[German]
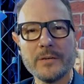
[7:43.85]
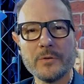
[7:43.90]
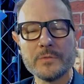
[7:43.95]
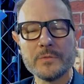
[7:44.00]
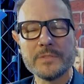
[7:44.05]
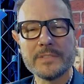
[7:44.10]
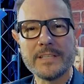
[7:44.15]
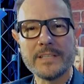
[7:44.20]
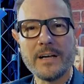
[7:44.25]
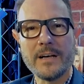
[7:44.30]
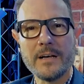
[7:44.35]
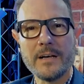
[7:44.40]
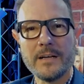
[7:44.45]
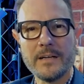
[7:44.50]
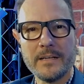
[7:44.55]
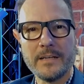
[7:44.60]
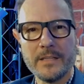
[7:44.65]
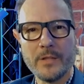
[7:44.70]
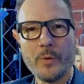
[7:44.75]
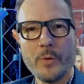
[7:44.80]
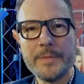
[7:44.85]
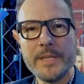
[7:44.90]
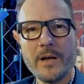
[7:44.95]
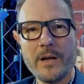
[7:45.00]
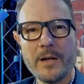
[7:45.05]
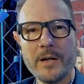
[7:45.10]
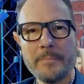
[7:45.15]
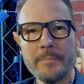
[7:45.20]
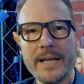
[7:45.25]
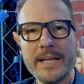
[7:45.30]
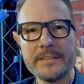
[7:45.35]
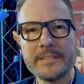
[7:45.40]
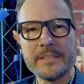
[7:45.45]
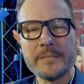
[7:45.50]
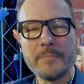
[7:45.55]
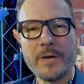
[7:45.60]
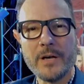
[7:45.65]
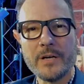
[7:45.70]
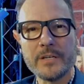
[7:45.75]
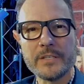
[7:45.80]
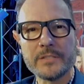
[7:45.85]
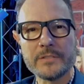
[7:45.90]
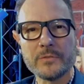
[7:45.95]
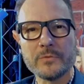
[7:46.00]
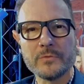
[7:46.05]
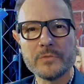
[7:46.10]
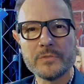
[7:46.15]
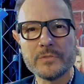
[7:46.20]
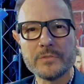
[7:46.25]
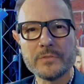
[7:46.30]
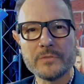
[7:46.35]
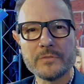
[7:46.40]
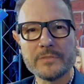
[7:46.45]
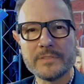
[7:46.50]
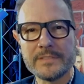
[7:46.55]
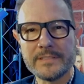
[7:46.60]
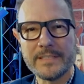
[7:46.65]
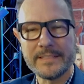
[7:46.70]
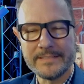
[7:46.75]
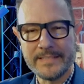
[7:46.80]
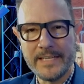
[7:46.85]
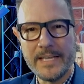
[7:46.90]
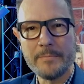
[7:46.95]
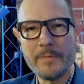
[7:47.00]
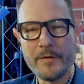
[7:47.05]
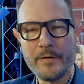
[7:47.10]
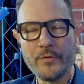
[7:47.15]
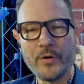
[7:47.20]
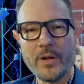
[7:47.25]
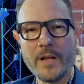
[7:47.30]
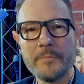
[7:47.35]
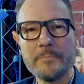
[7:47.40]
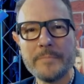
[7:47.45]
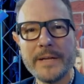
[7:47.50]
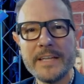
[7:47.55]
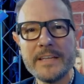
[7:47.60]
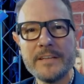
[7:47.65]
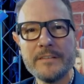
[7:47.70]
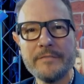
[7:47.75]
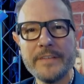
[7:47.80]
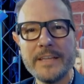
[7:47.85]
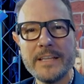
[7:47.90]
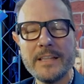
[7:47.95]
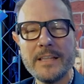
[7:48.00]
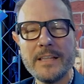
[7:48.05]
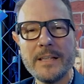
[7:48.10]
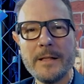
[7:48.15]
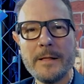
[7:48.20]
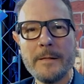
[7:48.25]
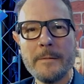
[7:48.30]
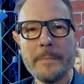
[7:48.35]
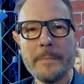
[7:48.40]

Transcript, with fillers: und da äh, Lobbyarbeiten macht und, und das Thema voranbringen will.